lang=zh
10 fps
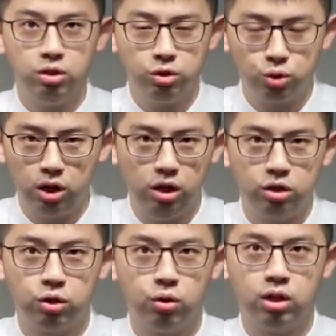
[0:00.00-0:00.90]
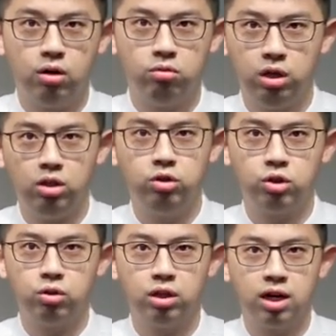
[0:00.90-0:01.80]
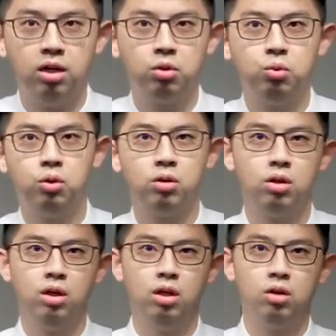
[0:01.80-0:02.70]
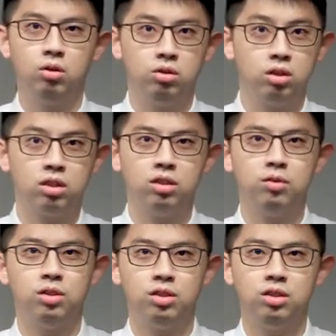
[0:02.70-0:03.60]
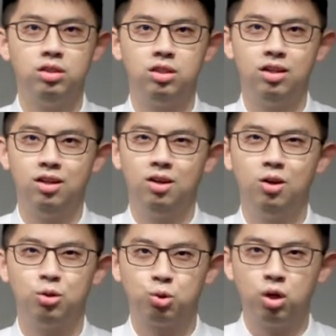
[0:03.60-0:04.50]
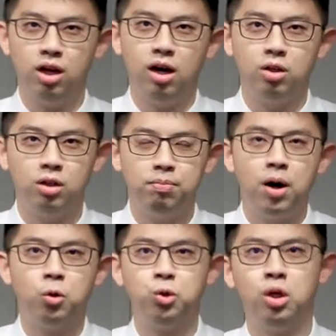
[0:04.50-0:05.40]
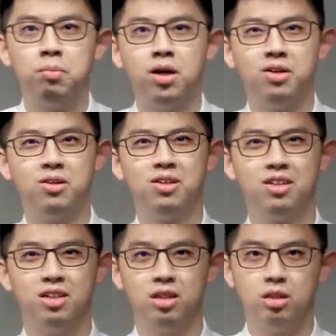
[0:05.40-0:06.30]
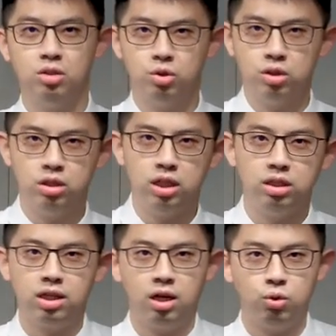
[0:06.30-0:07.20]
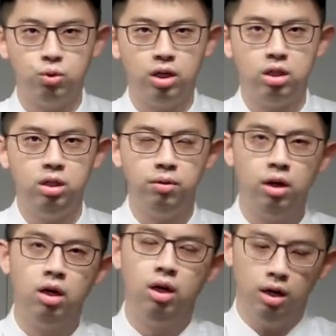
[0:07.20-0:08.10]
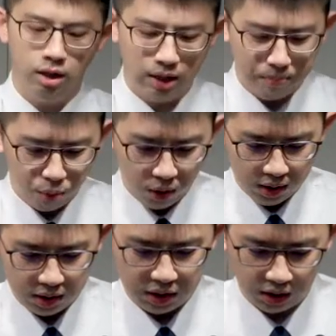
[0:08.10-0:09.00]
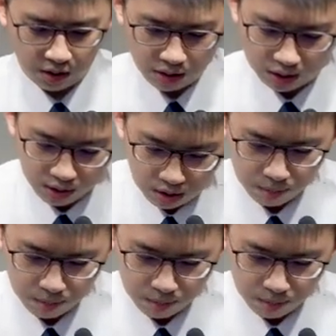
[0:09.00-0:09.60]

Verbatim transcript: 岁首到年终的看顾哦。哦，这个是哦，最好的保全嘛，哈，就是这样子看顾那地，那不断的强调那地的